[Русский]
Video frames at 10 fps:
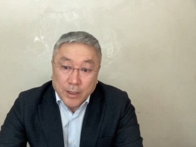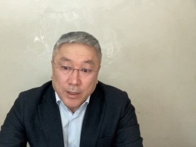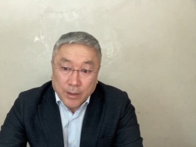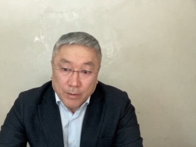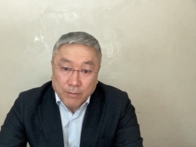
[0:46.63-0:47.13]

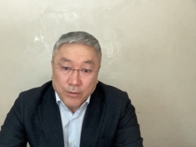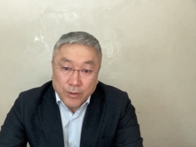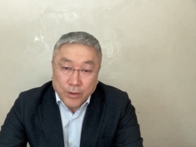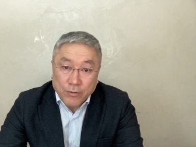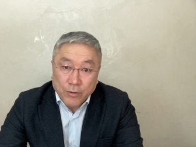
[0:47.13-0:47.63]
э,
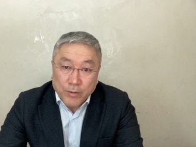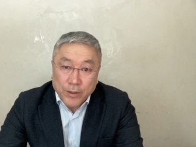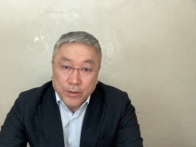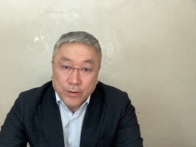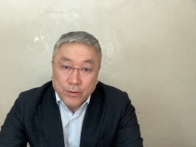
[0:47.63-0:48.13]
ведет такую
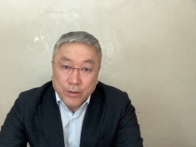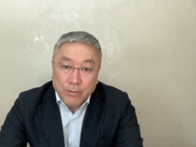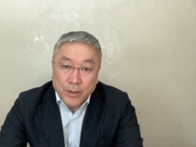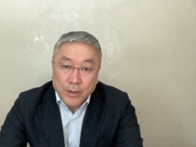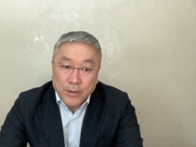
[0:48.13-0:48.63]
политику,
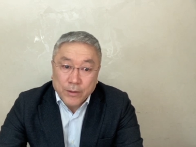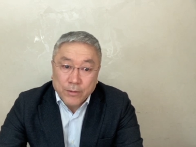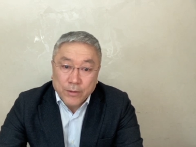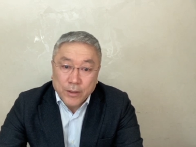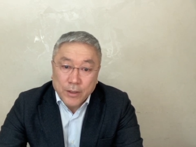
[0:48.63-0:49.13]
чтобы
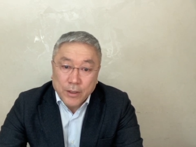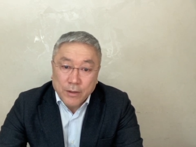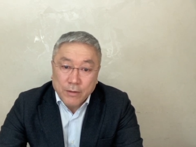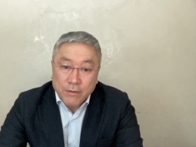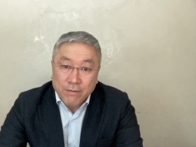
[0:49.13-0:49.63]

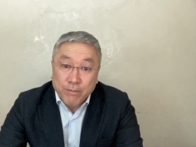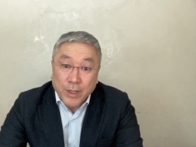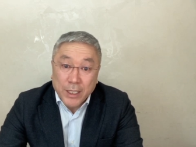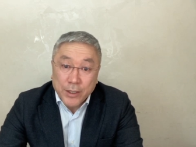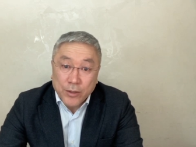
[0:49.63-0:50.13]
студенты в
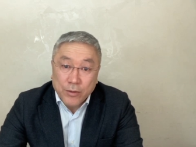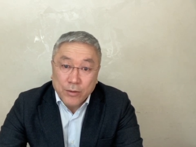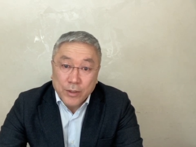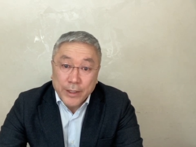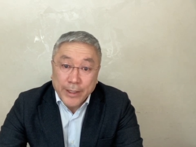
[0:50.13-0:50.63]

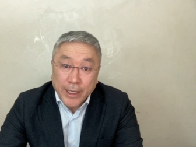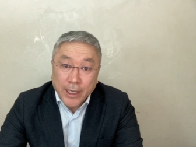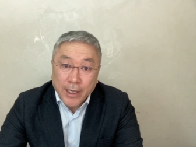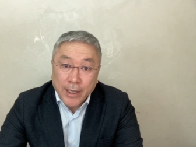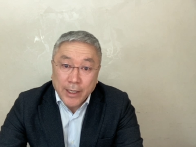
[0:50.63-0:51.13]
политику
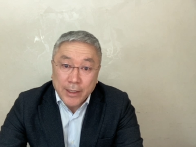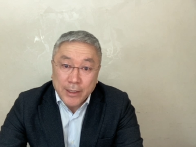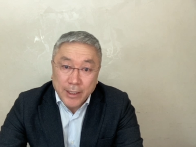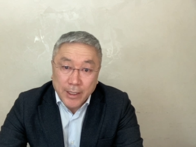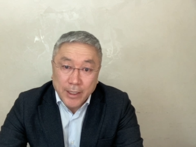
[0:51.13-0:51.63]
не
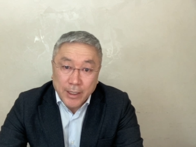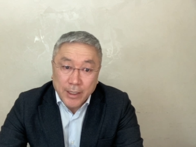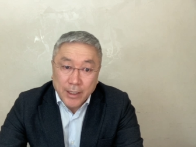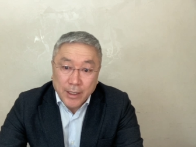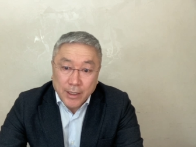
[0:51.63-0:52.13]

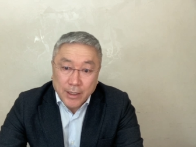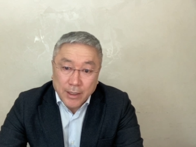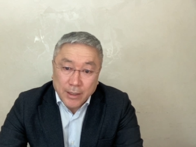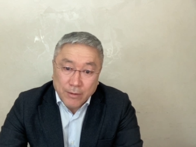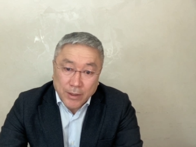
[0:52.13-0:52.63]
лезли.
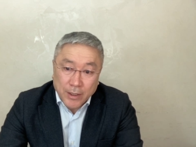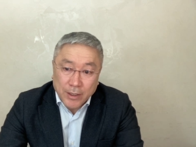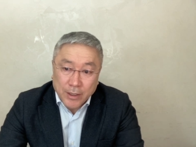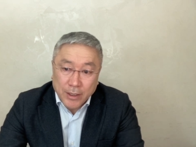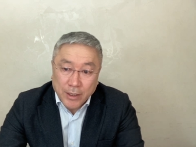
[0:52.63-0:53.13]
Э, у
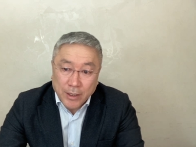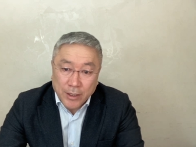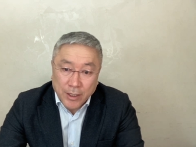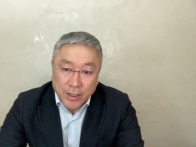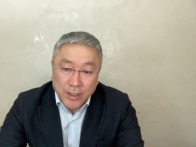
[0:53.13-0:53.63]
нас это
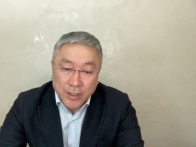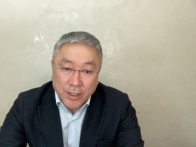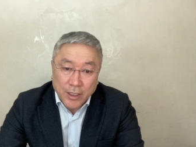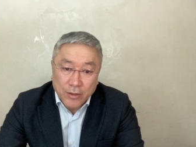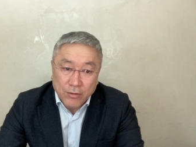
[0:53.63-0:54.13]

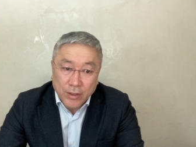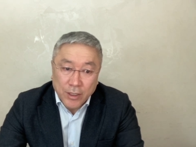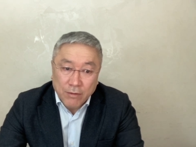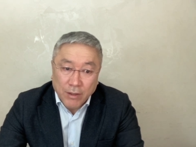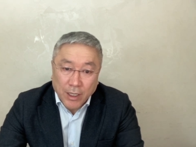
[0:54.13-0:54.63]
террористическое
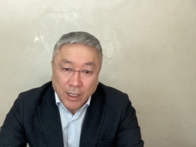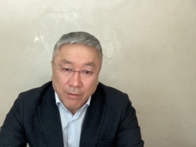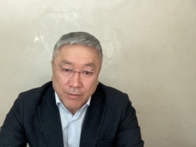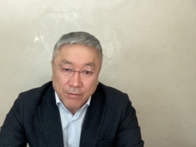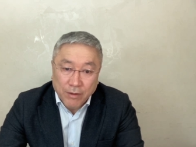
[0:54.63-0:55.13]
государство,
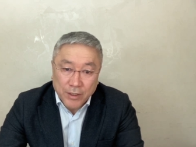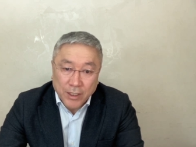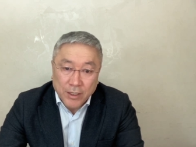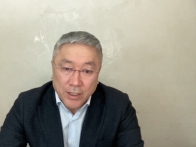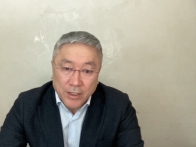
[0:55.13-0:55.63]
а во
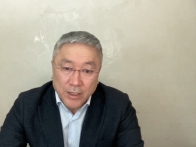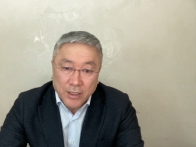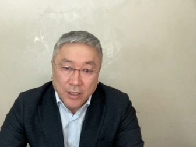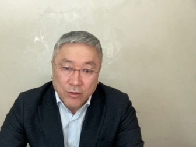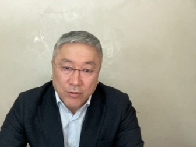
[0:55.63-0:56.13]
всех
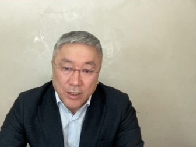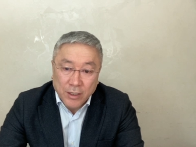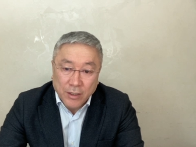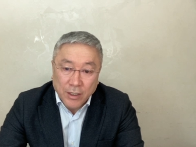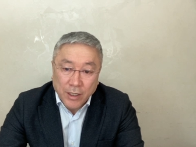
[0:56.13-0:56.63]
террористических
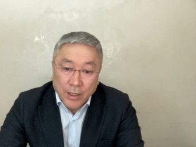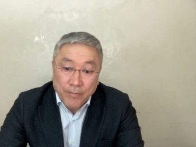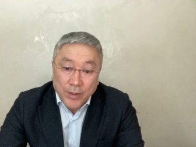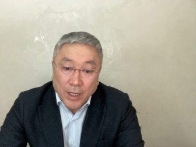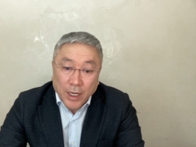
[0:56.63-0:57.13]
государствах
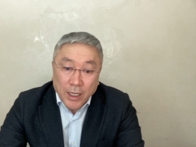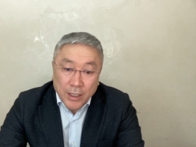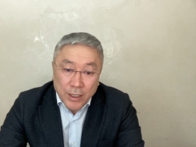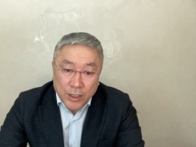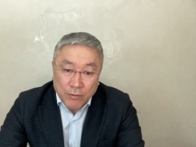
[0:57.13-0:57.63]

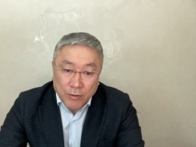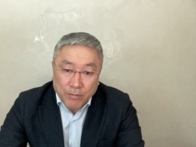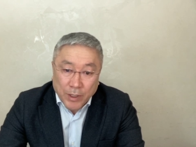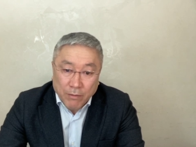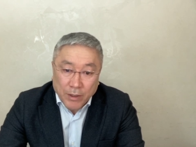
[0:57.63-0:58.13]

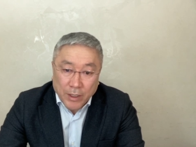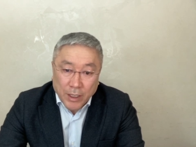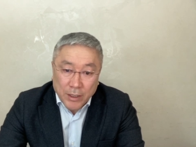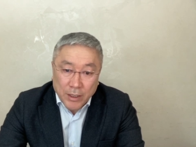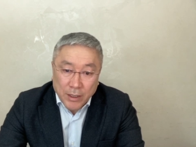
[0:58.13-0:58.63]
ограничивают права
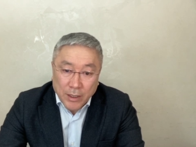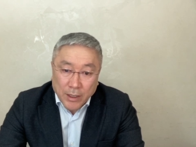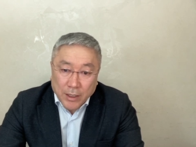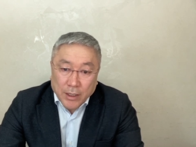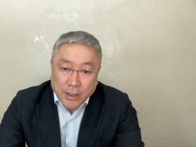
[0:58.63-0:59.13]
граждан,
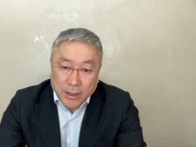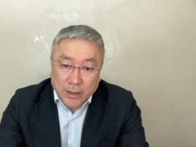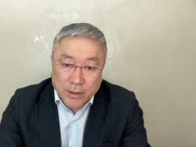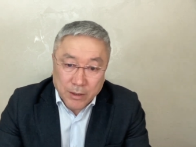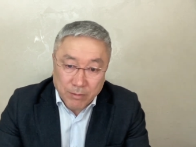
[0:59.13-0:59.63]

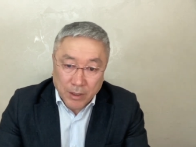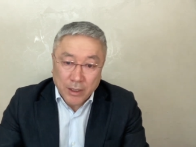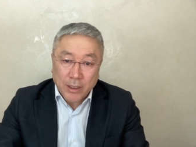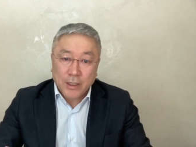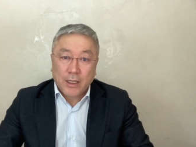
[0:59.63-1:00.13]
э, чтобы
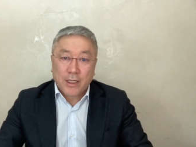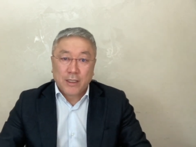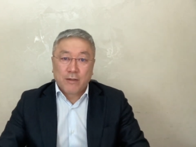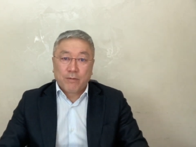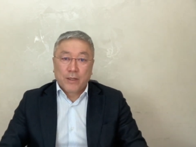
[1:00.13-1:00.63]
они не лезли в